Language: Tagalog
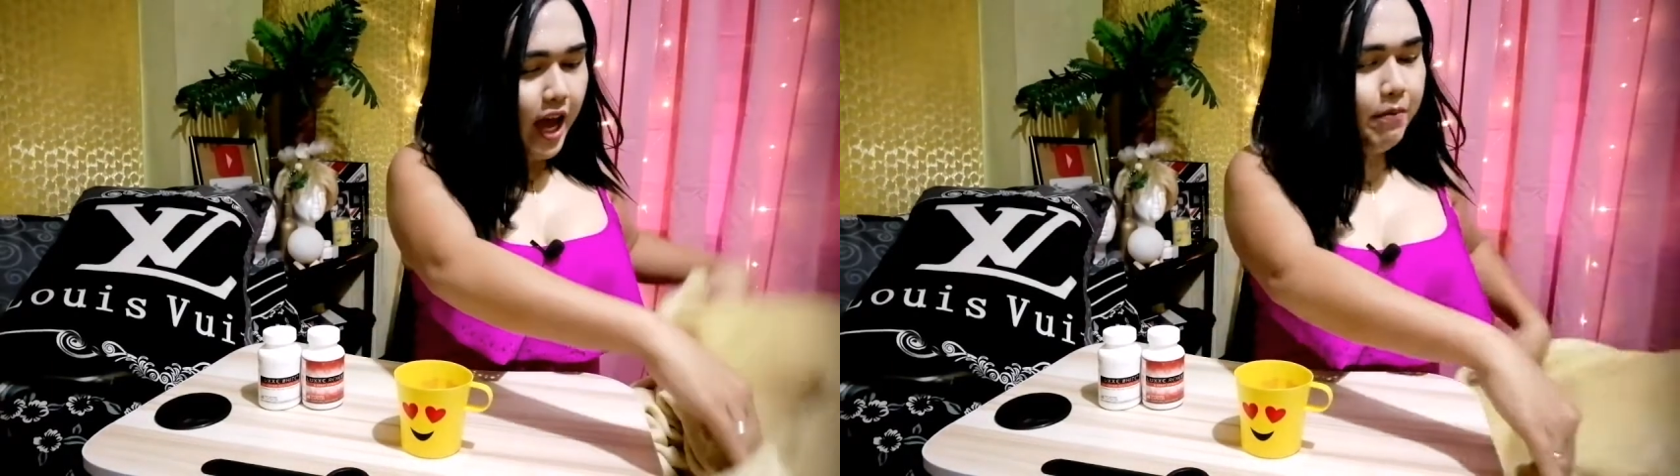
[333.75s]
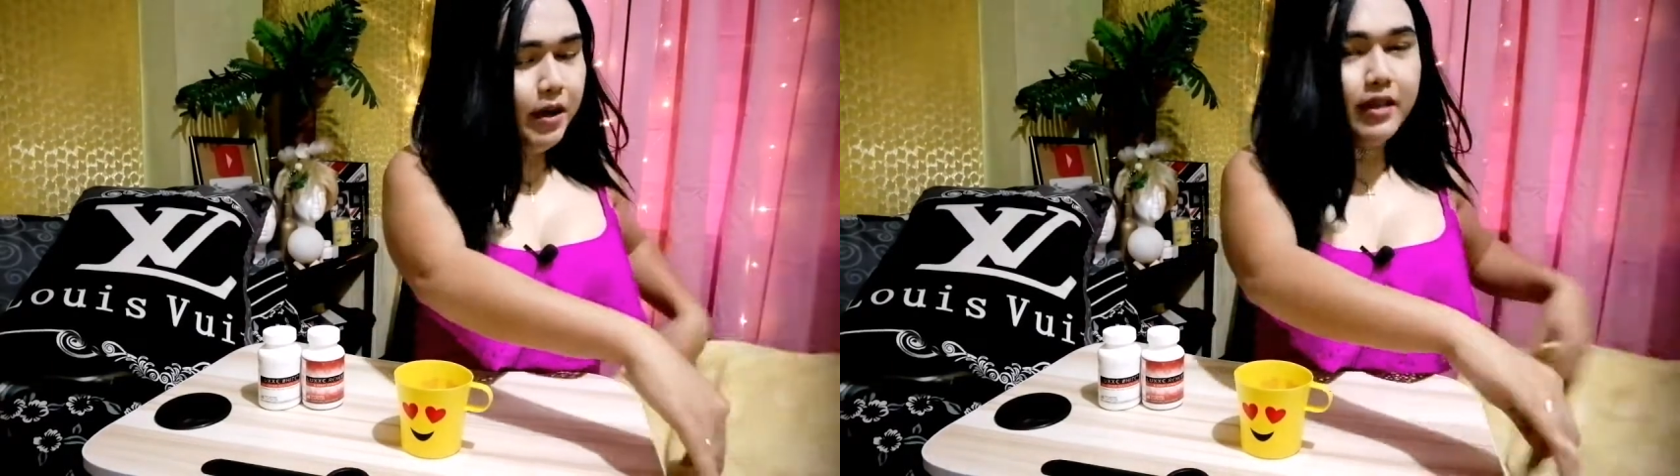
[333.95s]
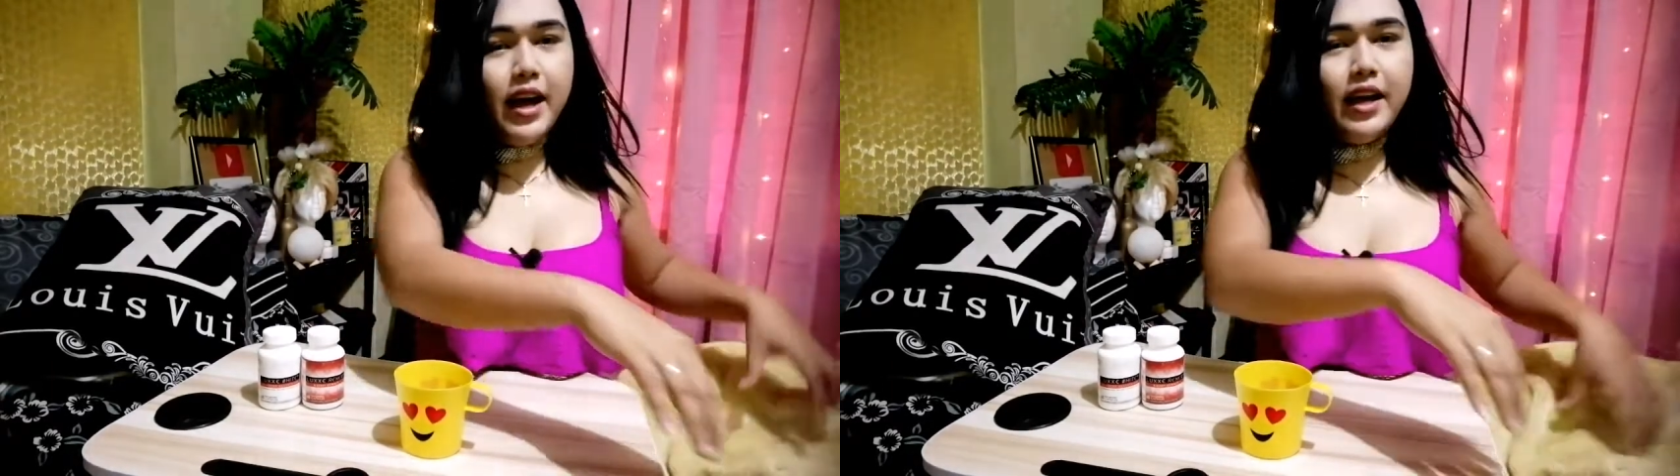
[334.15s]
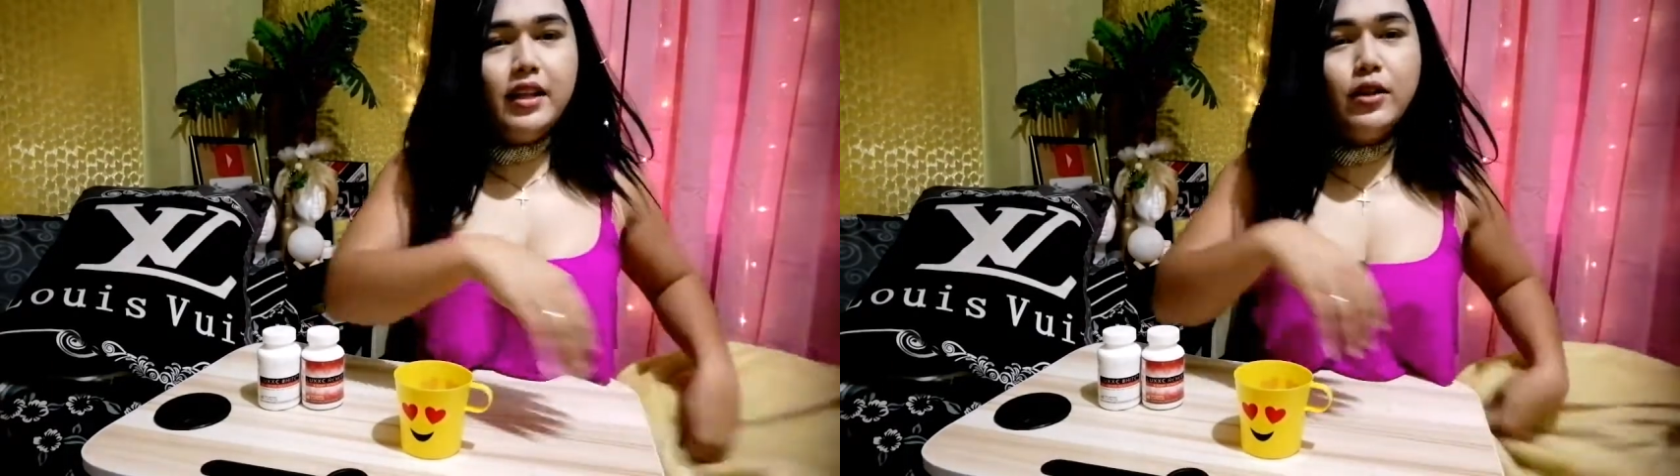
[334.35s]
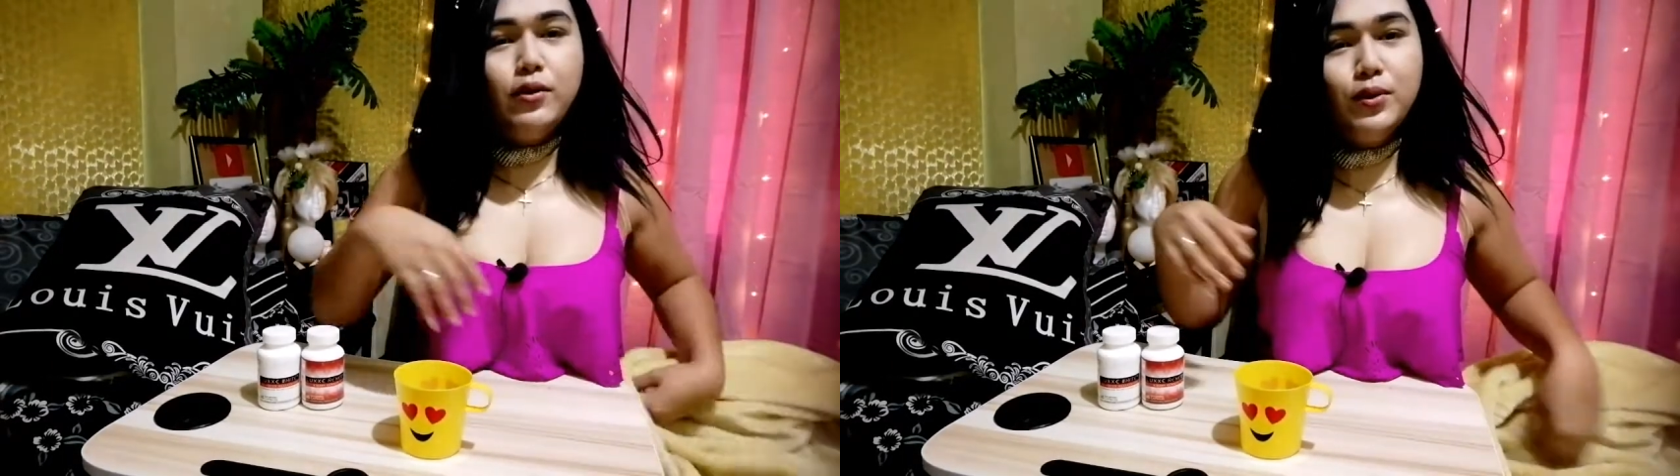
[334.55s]
every night
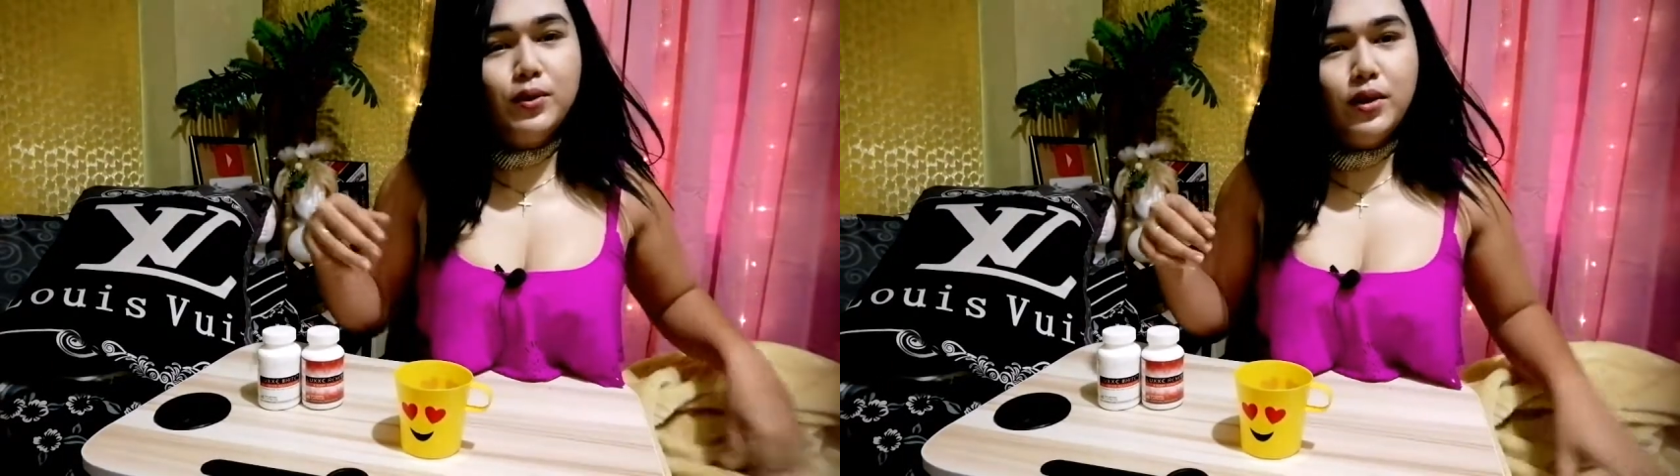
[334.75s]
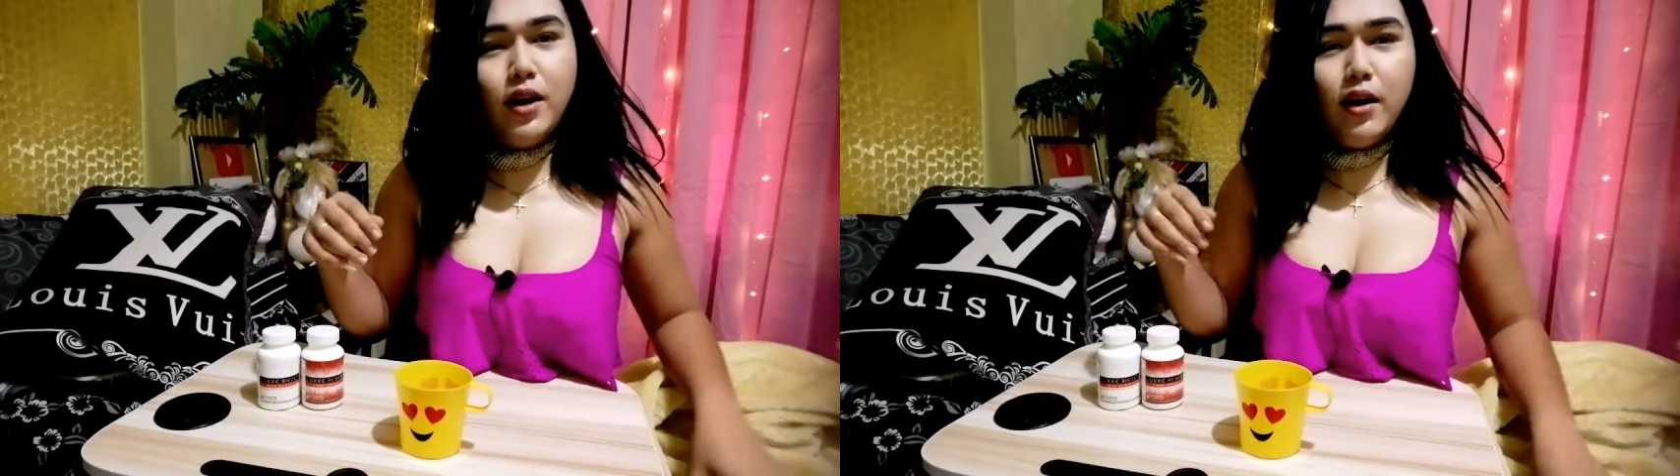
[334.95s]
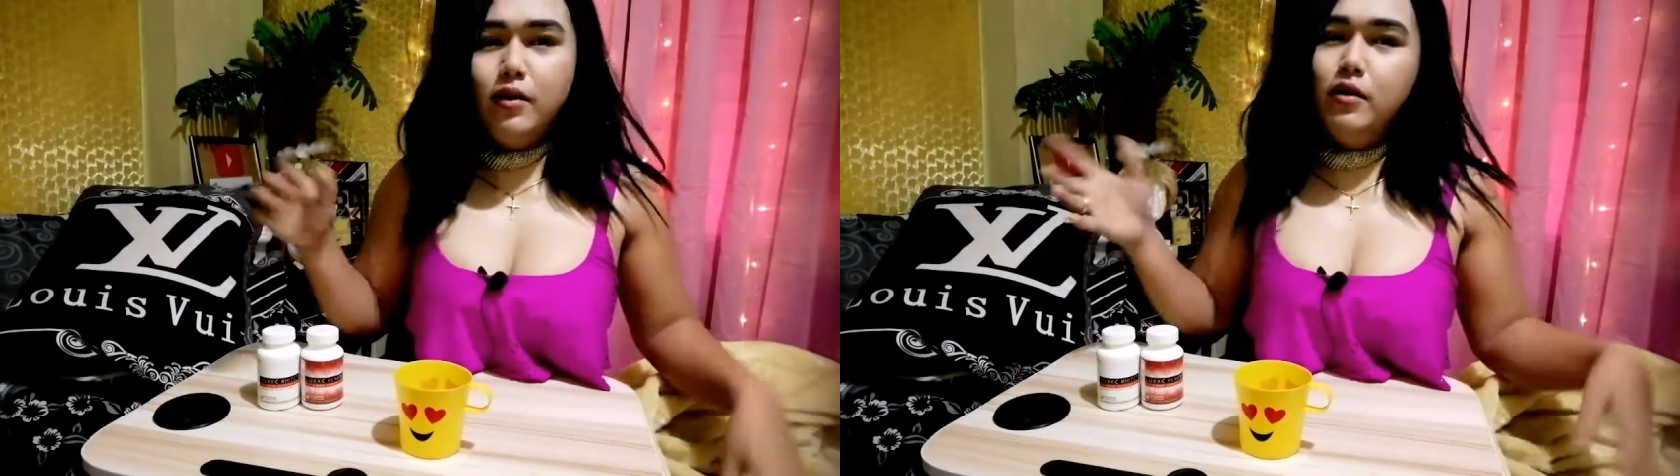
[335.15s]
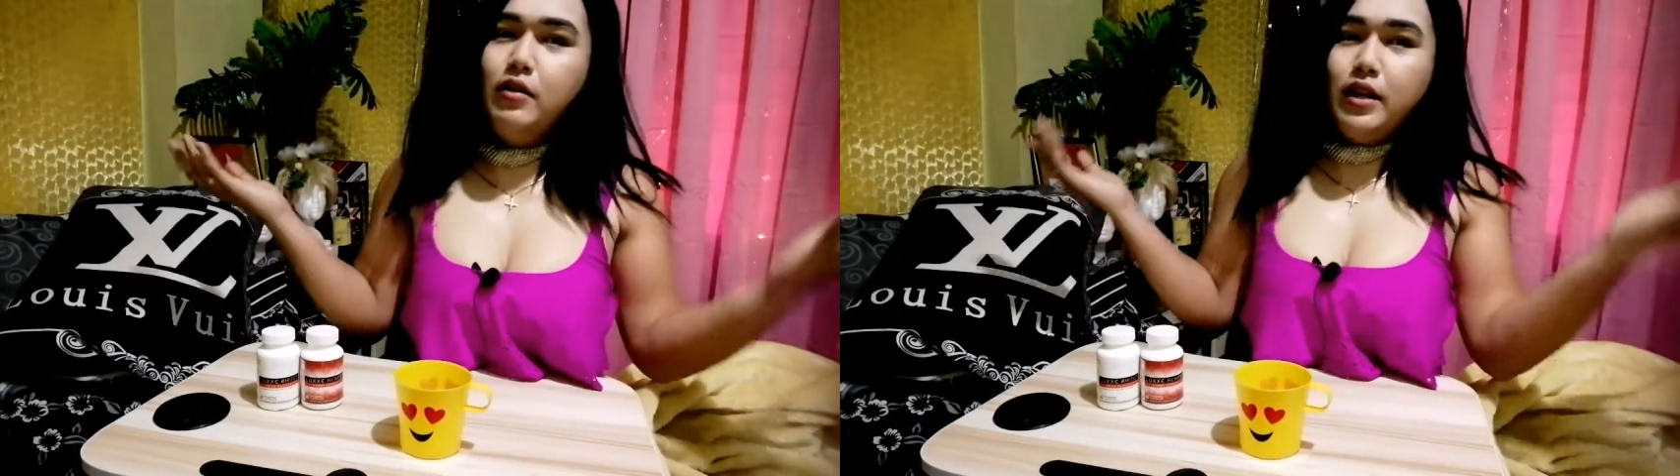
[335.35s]
natutulog ako.